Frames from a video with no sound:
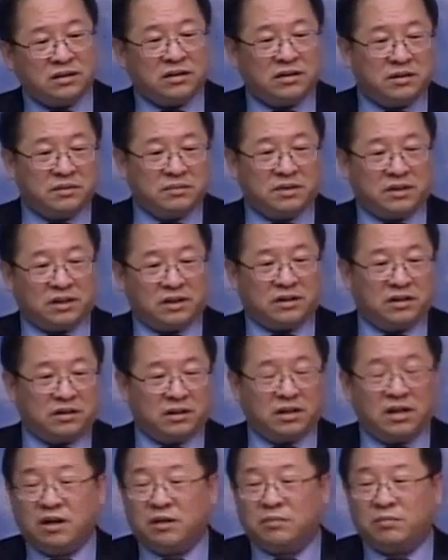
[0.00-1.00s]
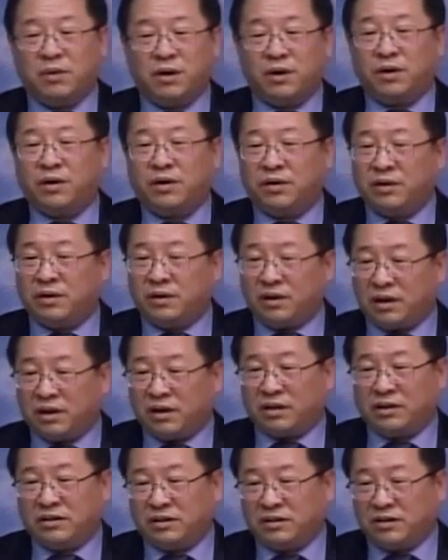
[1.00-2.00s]
이름
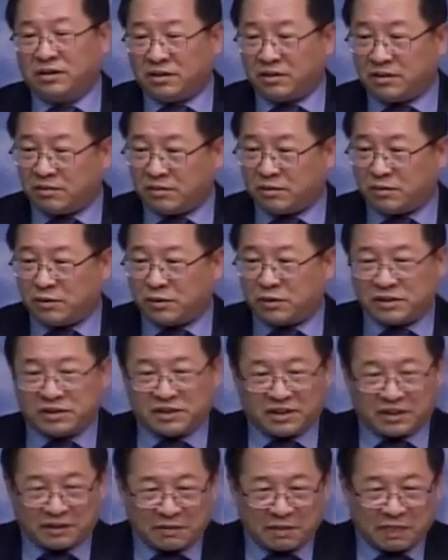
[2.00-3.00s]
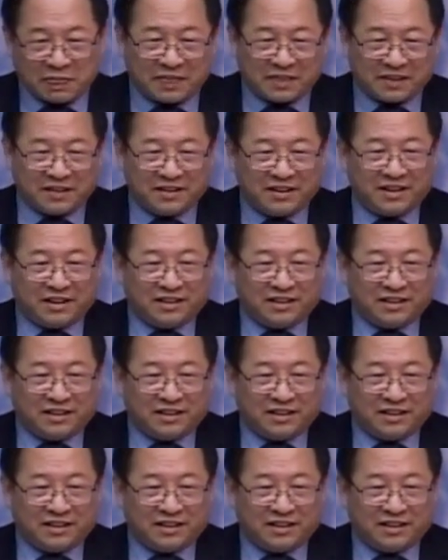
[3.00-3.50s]
기뻐해 모르시네요? 네.